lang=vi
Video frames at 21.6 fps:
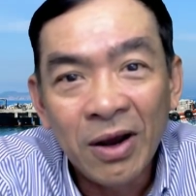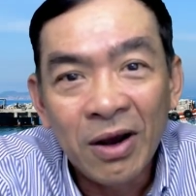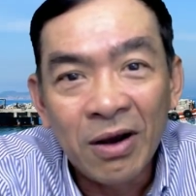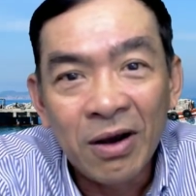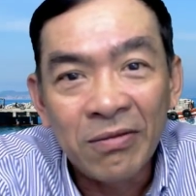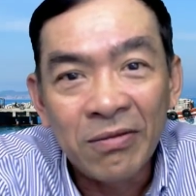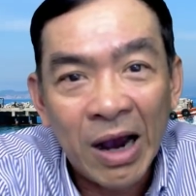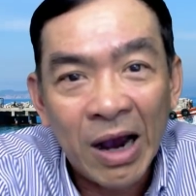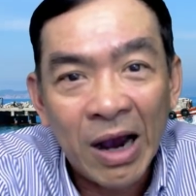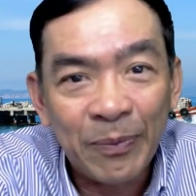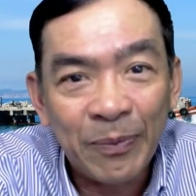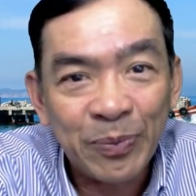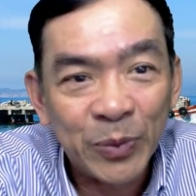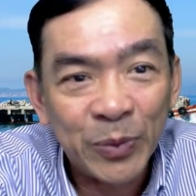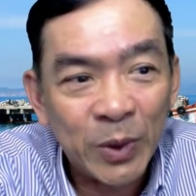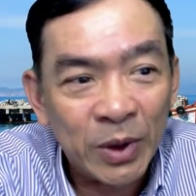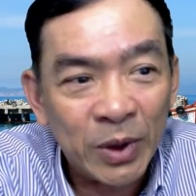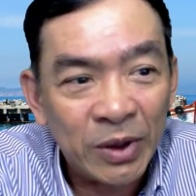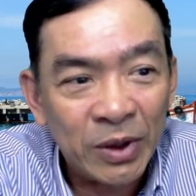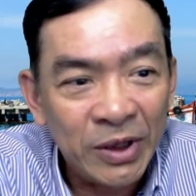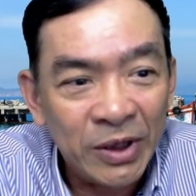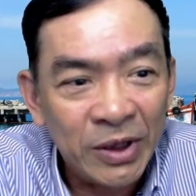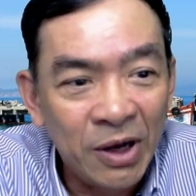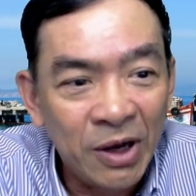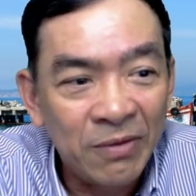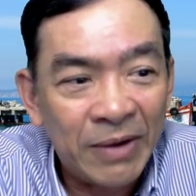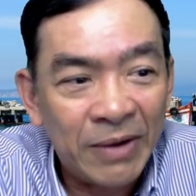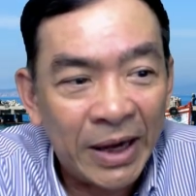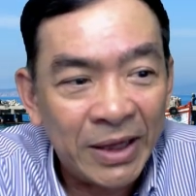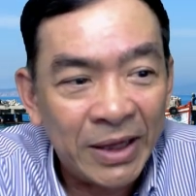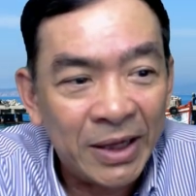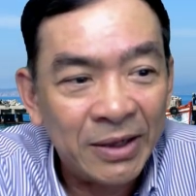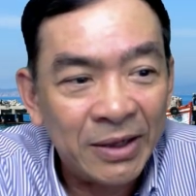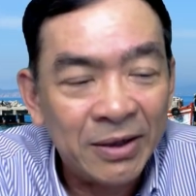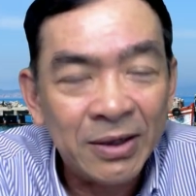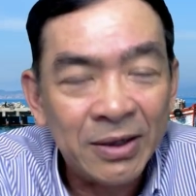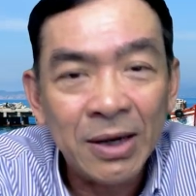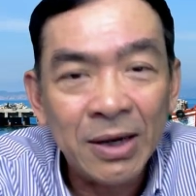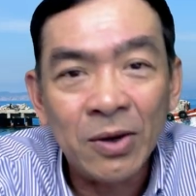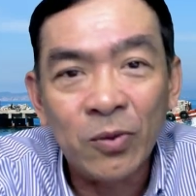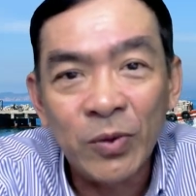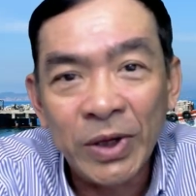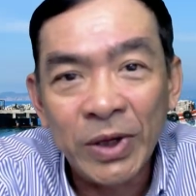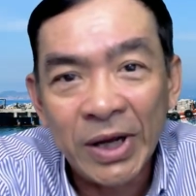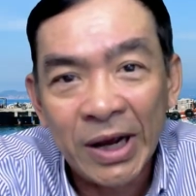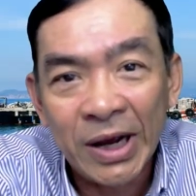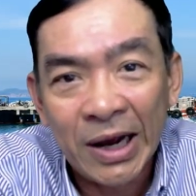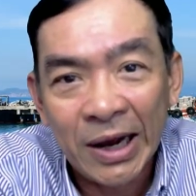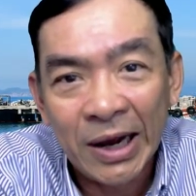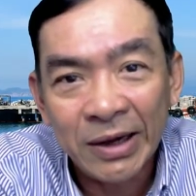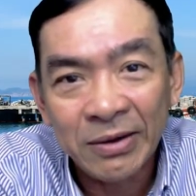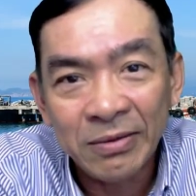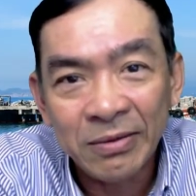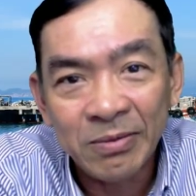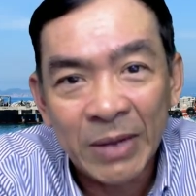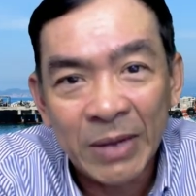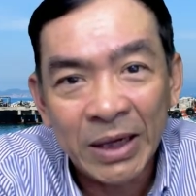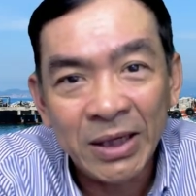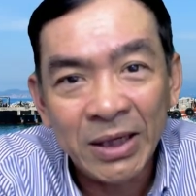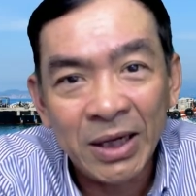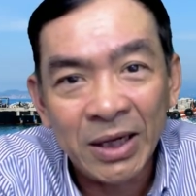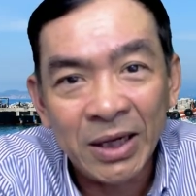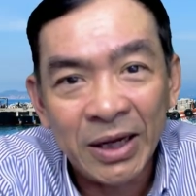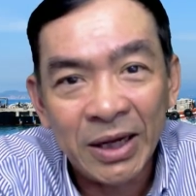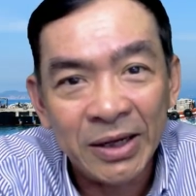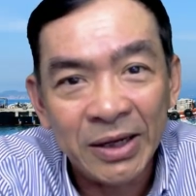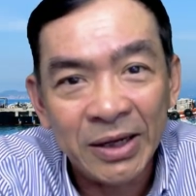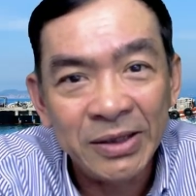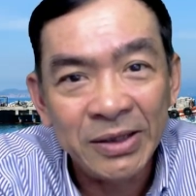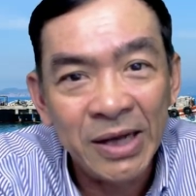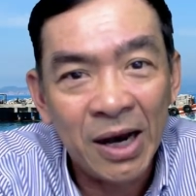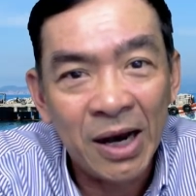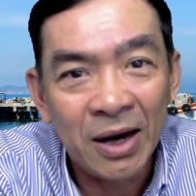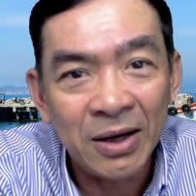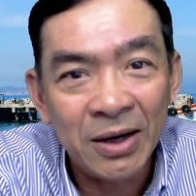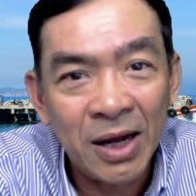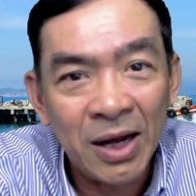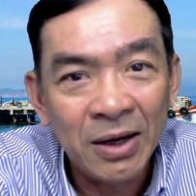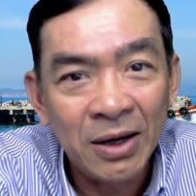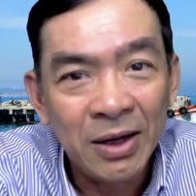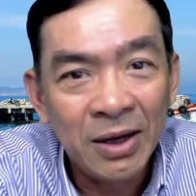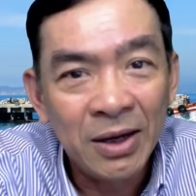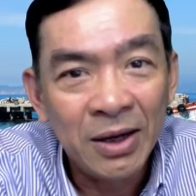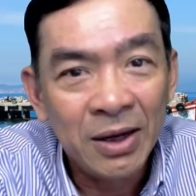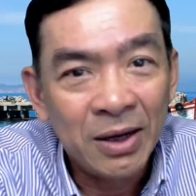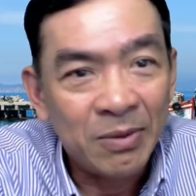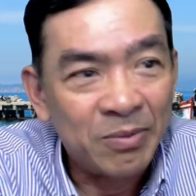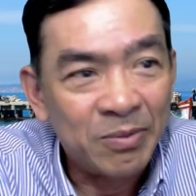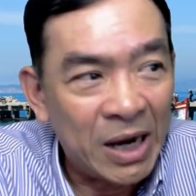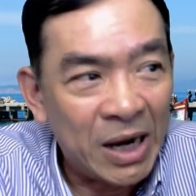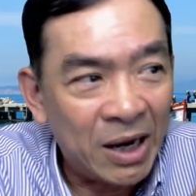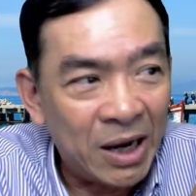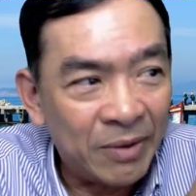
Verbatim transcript: và như vậy thì nó rất là nguy hại bởi vì hiện giờ đó mà